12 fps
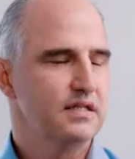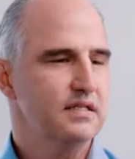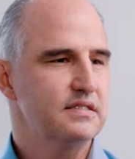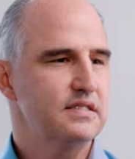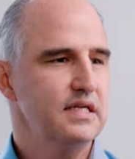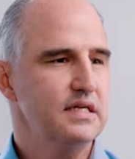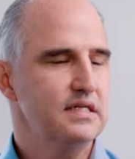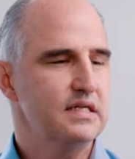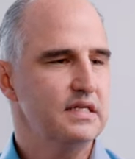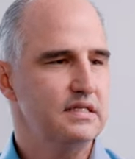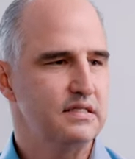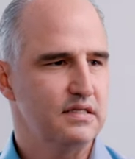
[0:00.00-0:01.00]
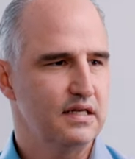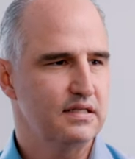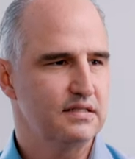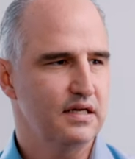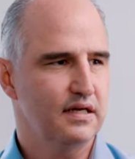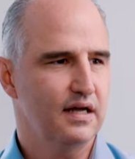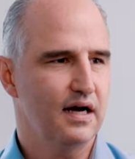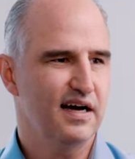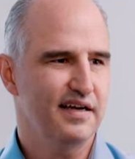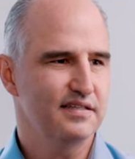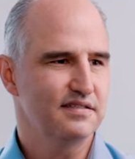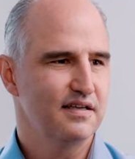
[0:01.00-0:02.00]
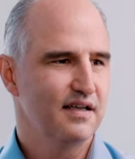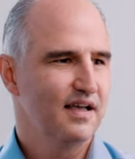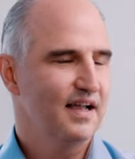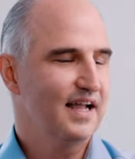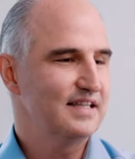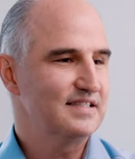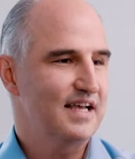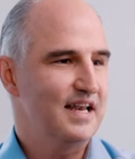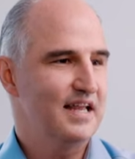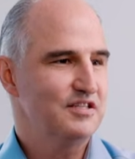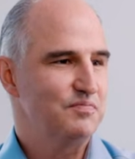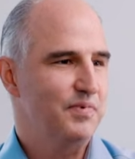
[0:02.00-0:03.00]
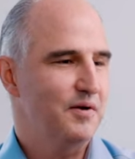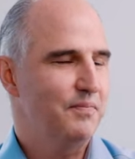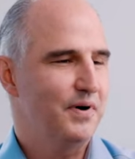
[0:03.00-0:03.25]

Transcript: dann sinkt die Inzidenz an Karies. Ganz anders bei